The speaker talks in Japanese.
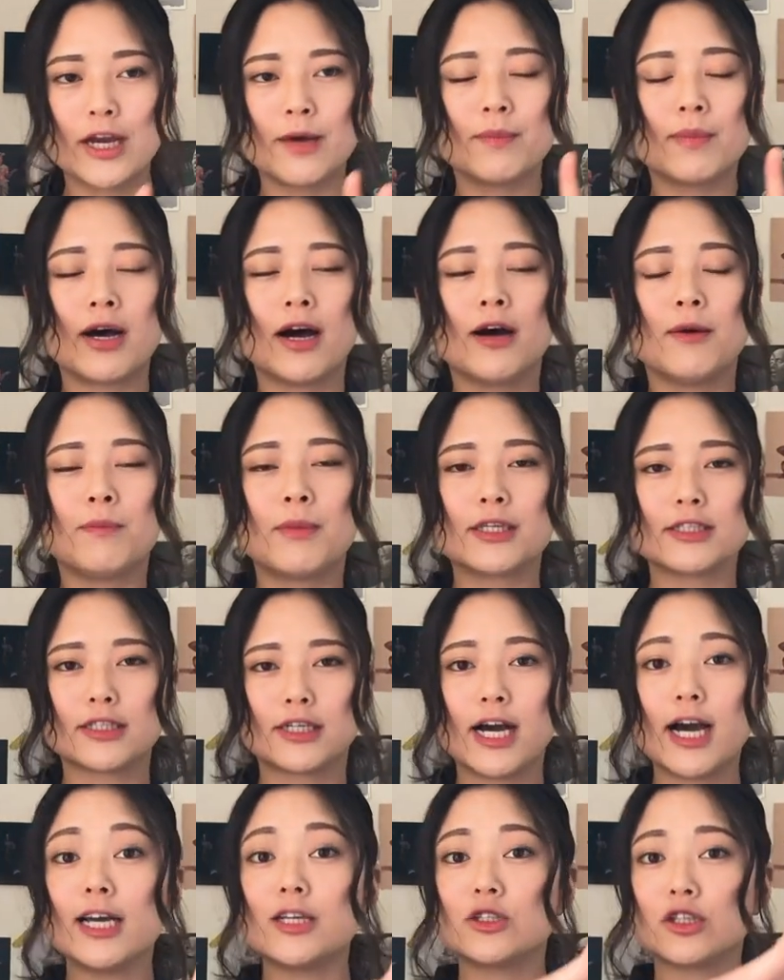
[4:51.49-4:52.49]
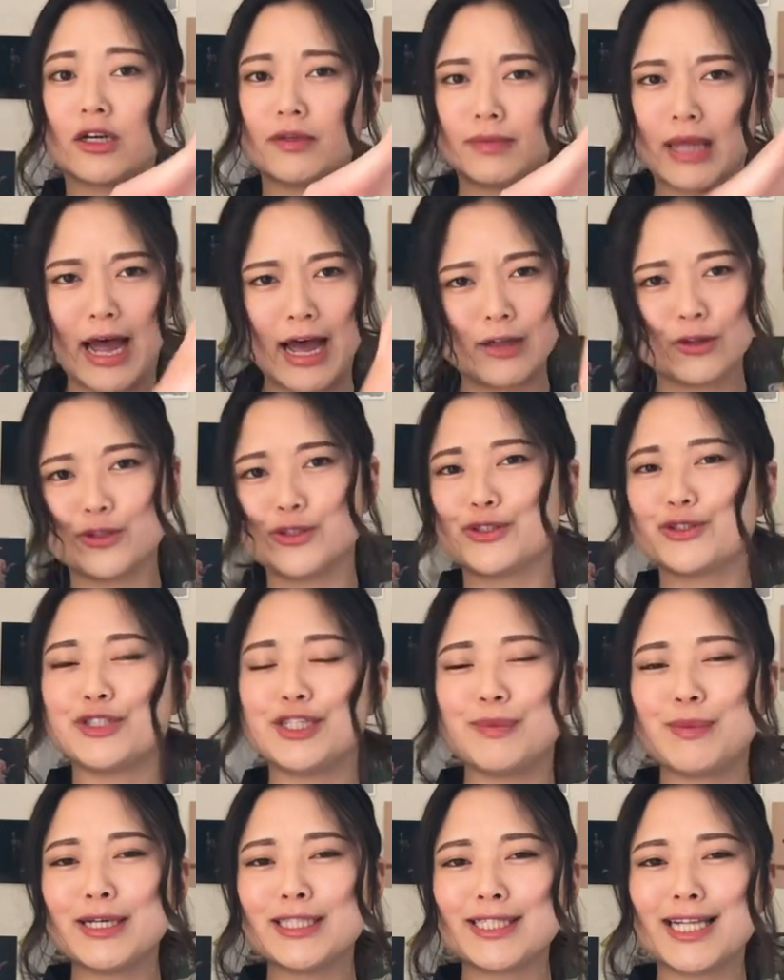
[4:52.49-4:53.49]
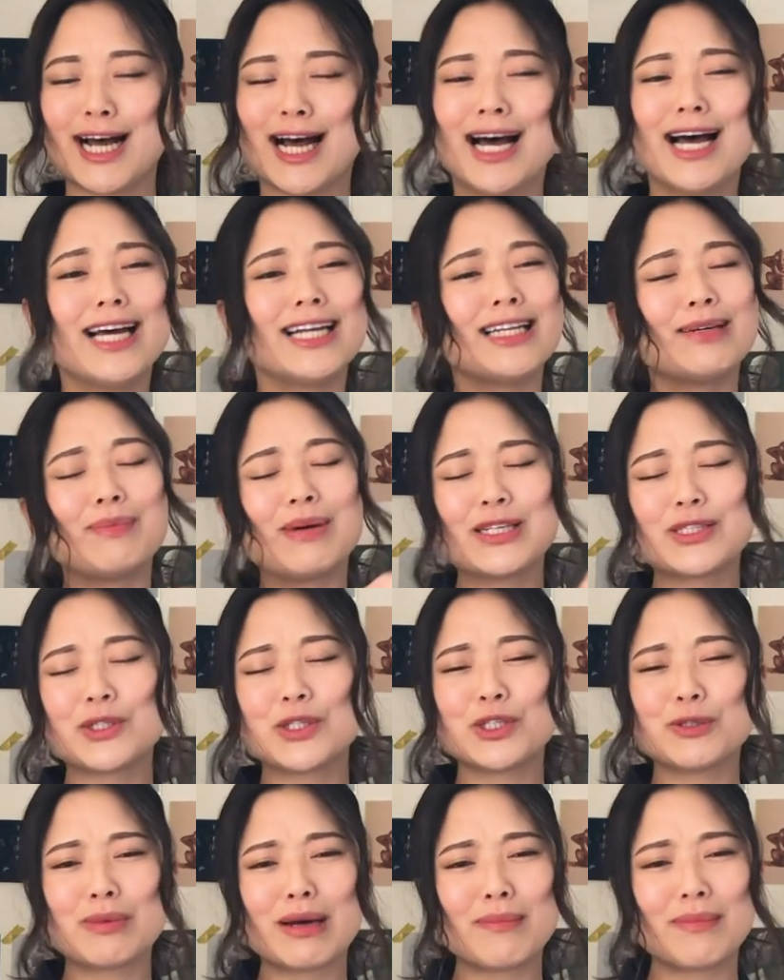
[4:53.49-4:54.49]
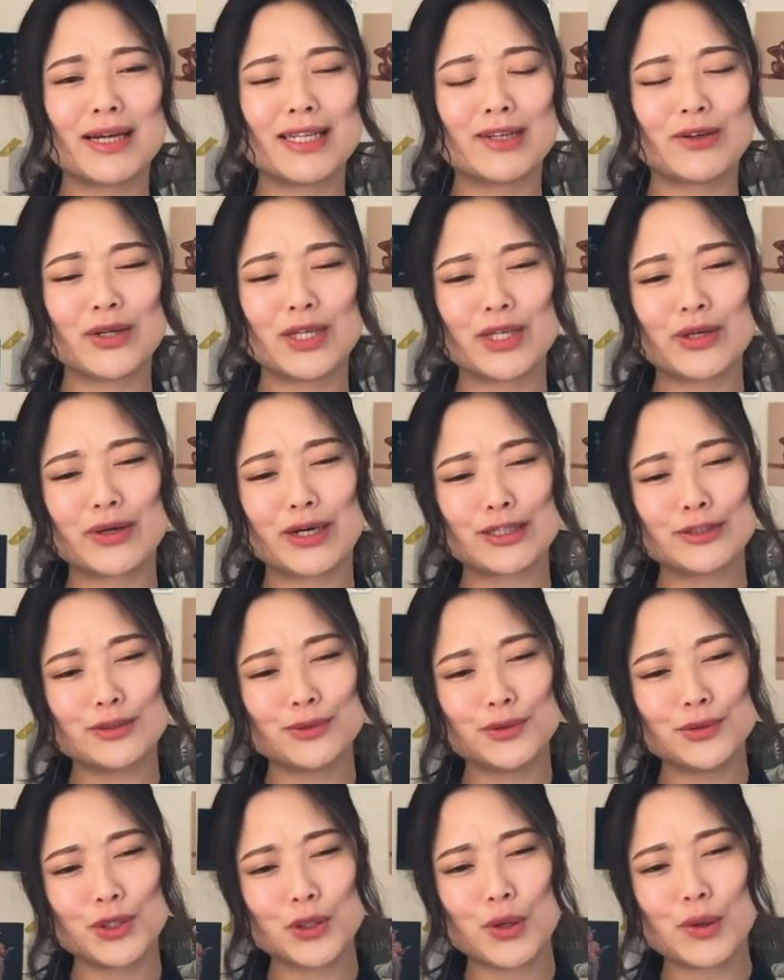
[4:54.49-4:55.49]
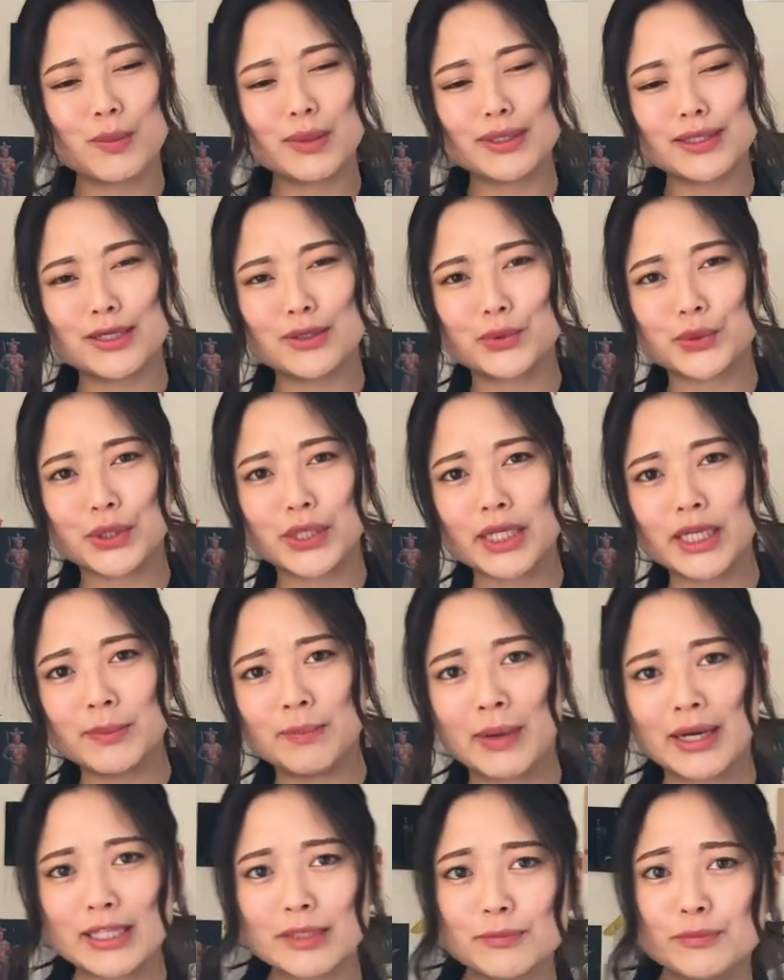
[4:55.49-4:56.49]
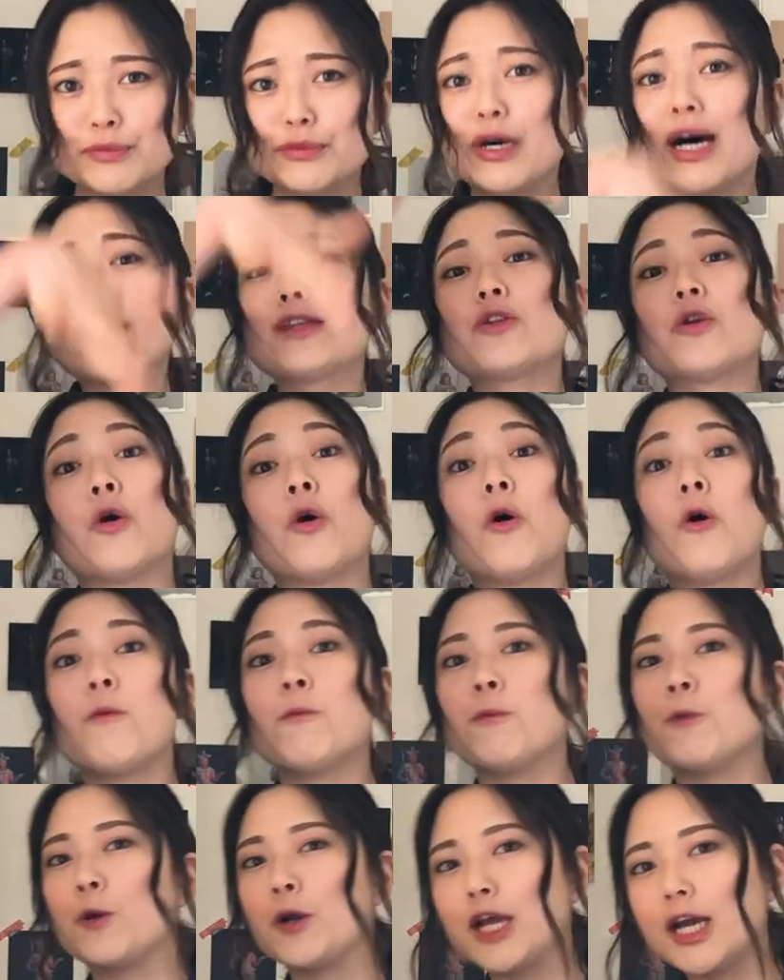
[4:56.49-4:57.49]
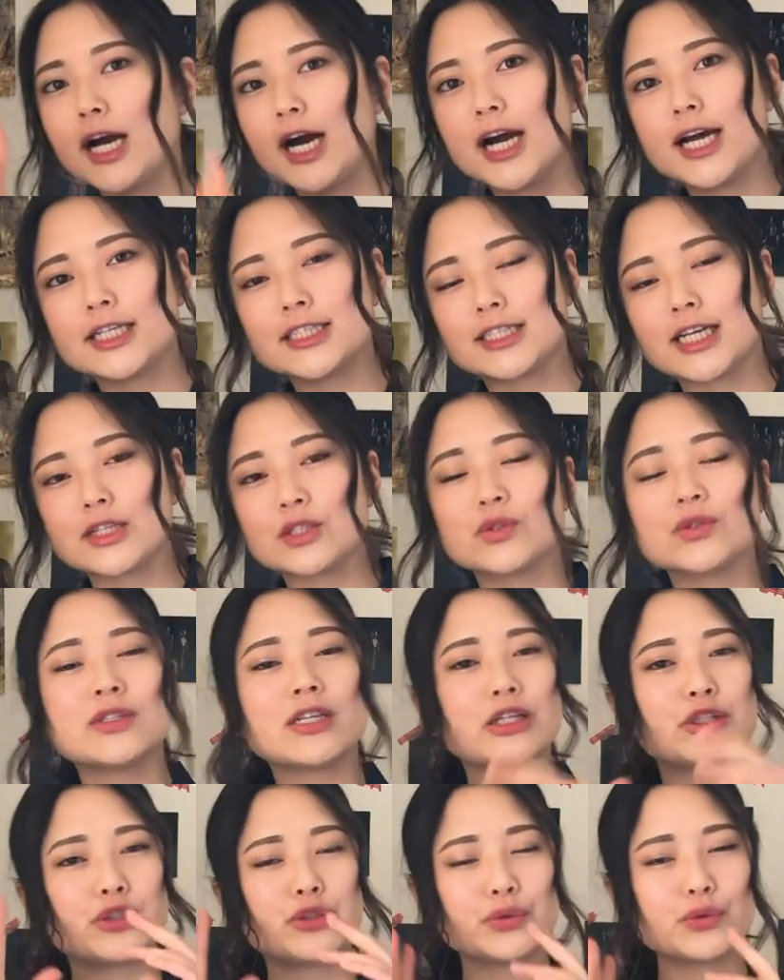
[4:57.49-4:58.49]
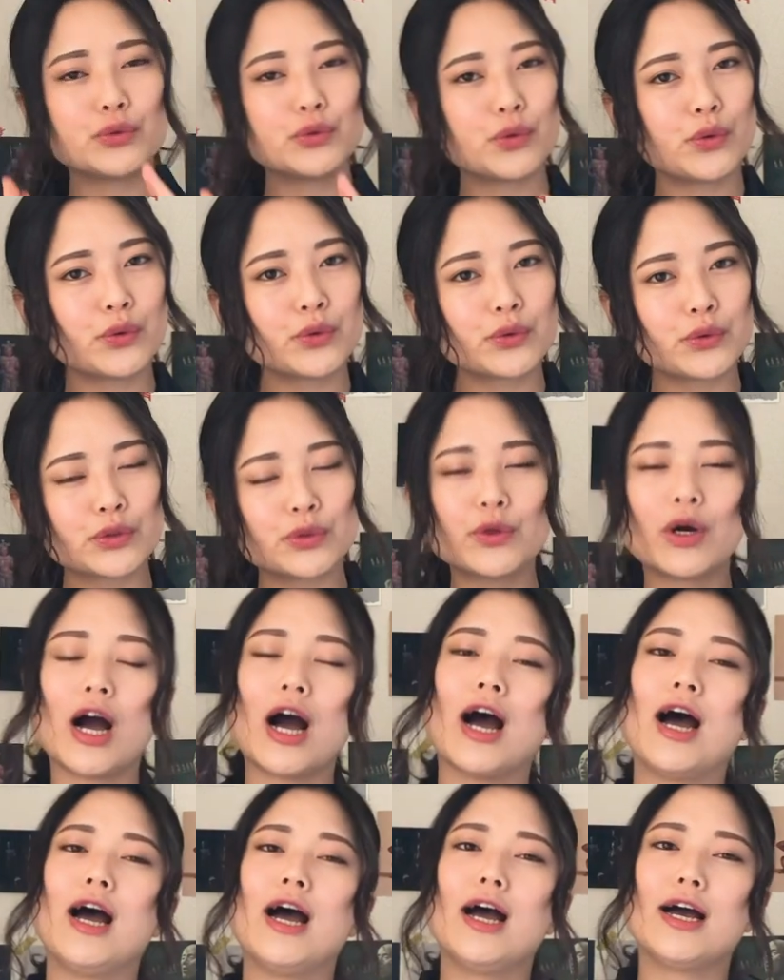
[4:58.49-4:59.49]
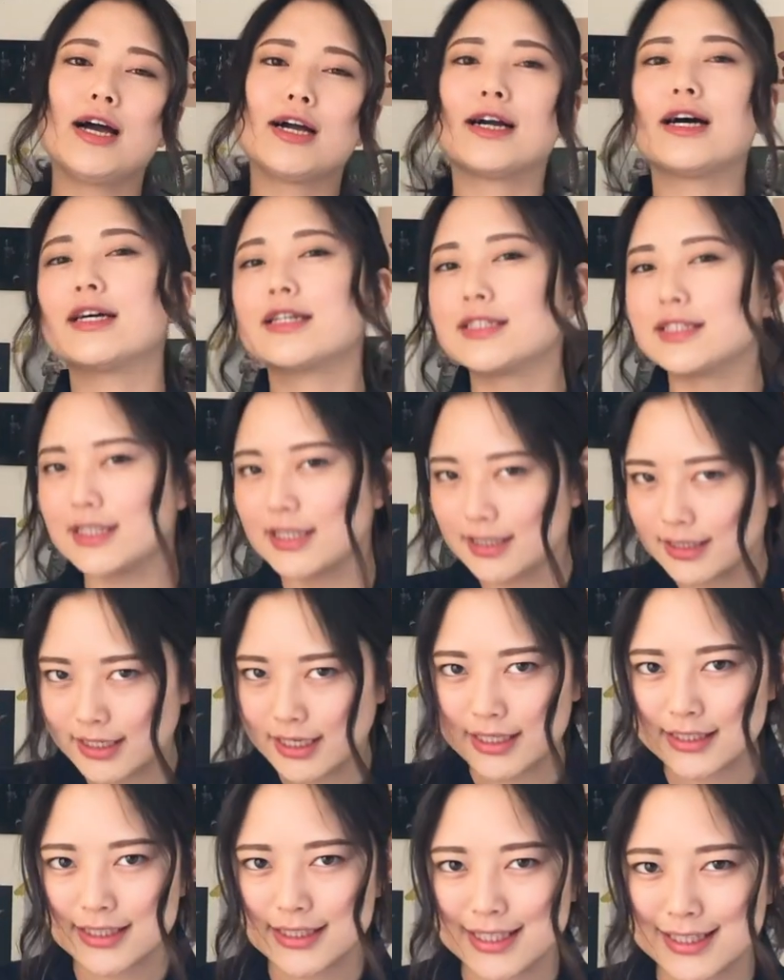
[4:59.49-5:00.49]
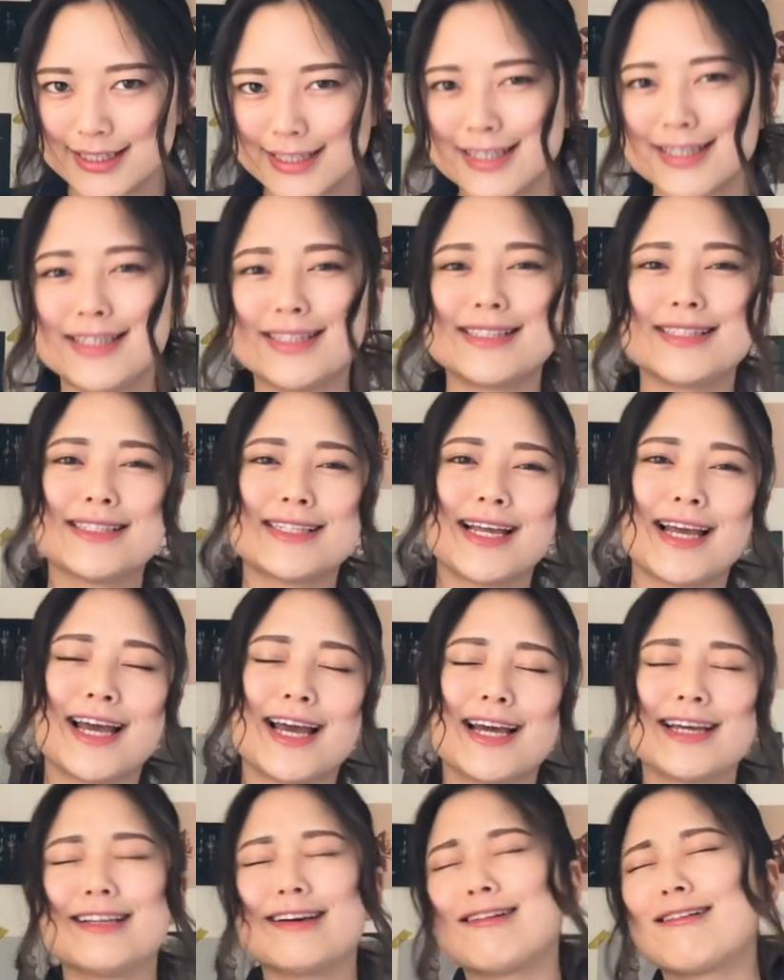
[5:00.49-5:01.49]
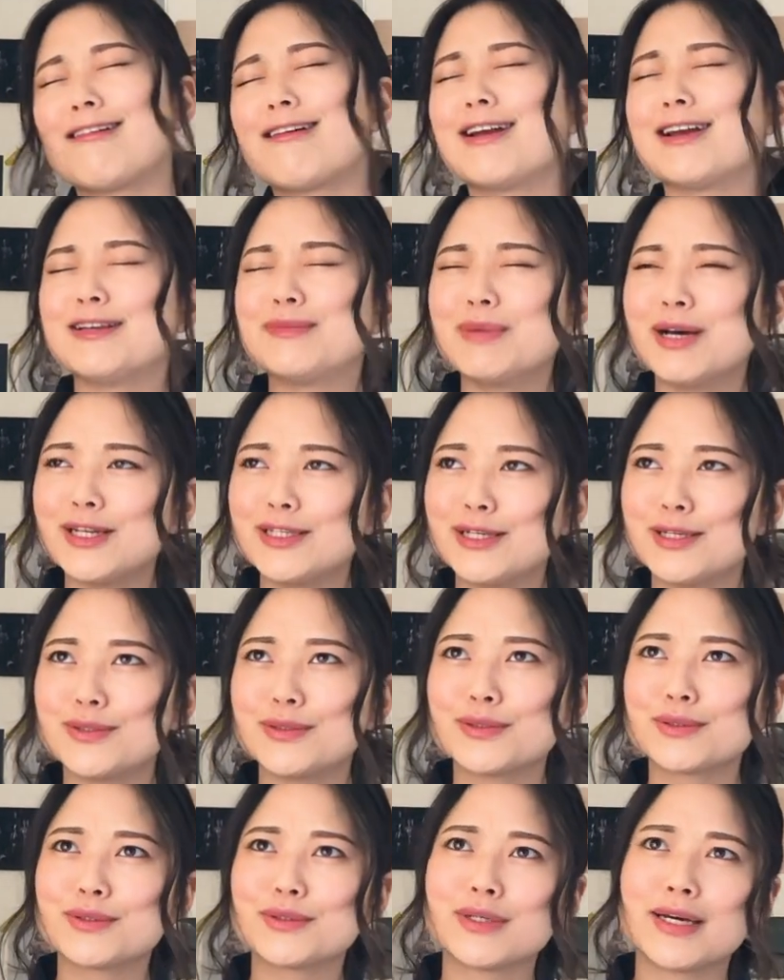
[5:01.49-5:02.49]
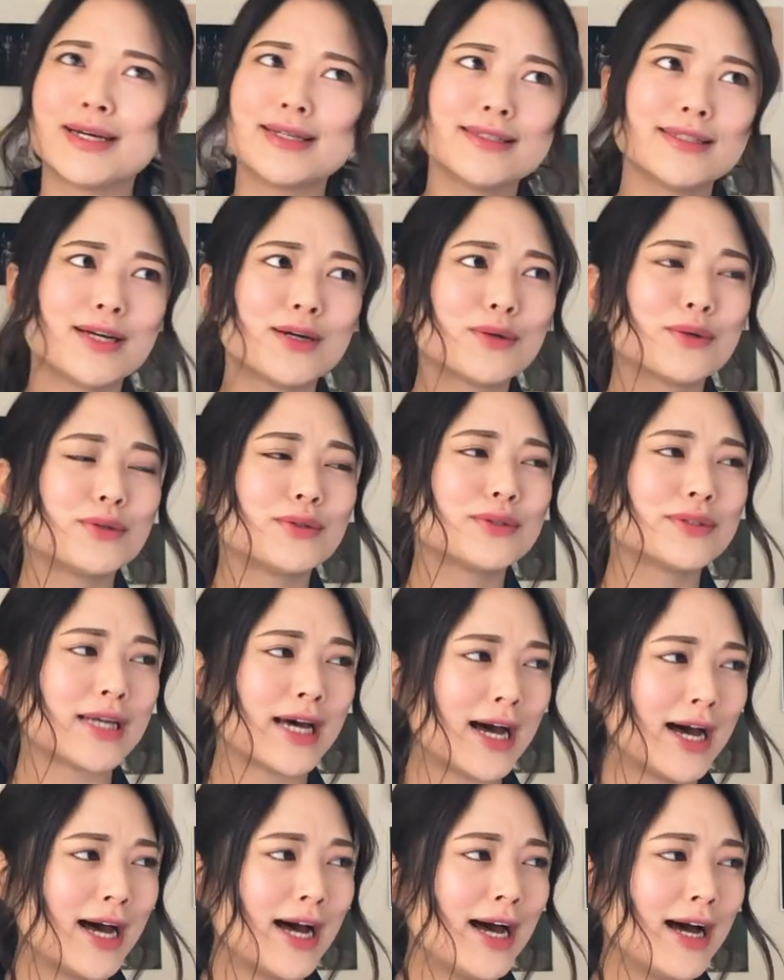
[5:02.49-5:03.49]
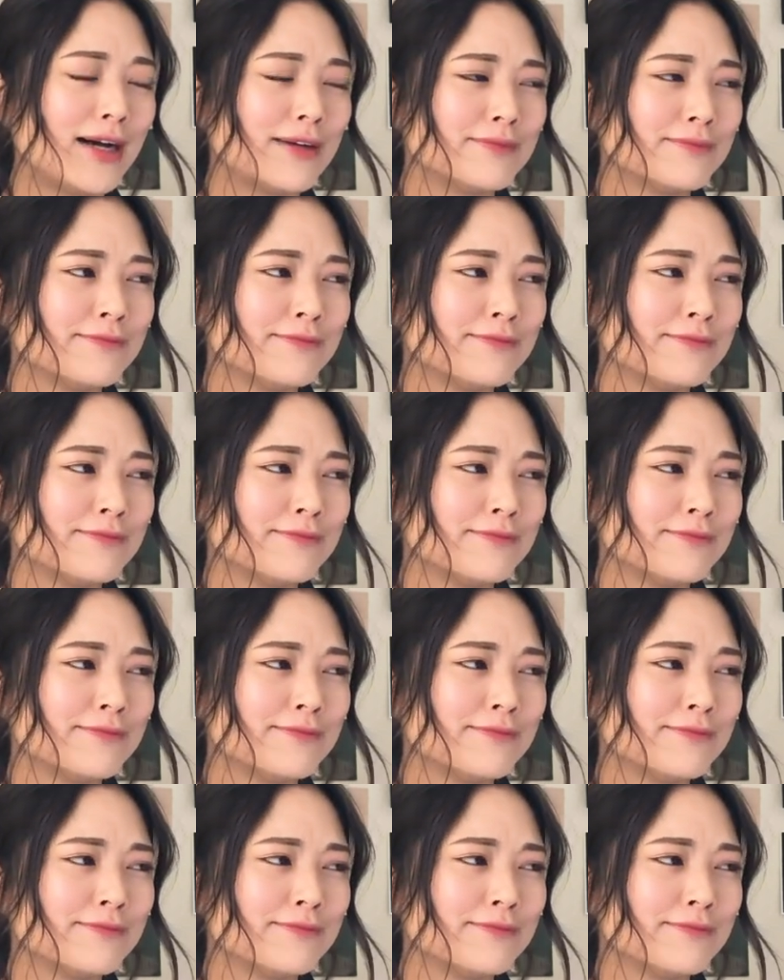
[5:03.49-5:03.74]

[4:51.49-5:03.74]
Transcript: まあ、まず海祖がダーンと作りましたで、まあ、そのままの勢いがちょっと弱まってる時にまだブワッと盛り返したそんな中高の祖が岩山大師さんなんですねだから今で言うと何だろうな